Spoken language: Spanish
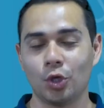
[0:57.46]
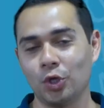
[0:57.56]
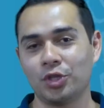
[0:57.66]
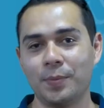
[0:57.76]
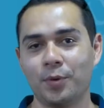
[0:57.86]

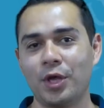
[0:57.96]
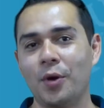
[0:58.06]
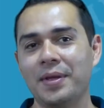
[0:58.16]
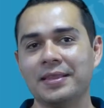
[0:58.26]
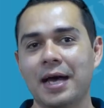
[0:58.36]
todo tipo de
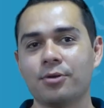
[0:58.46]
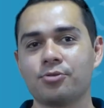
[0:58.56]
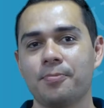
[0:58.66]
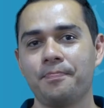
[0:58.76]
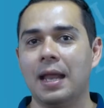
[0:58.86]
comentarios.
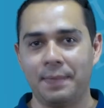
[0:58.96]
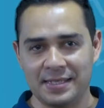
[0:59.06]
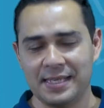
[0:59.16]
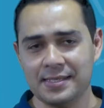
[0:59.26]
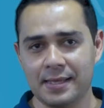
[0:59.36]
La
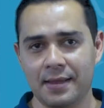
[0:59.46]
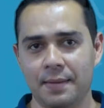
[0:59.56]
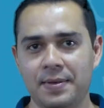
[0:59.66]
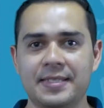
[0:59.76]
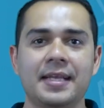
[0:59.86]
presencia de
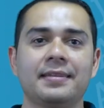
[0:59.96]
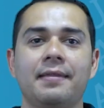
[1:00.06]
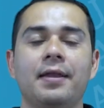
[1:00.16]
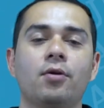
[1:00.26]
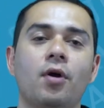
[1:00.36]
la
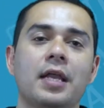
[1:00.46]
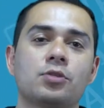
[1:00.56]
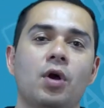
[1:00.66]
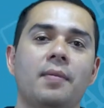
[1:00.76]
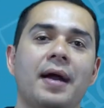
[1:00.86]
presidenta del
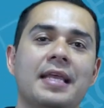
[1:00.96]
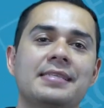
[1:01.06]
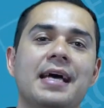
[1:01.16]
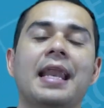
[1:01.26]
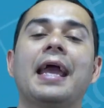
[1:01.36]
Congreso, Alba Cristal,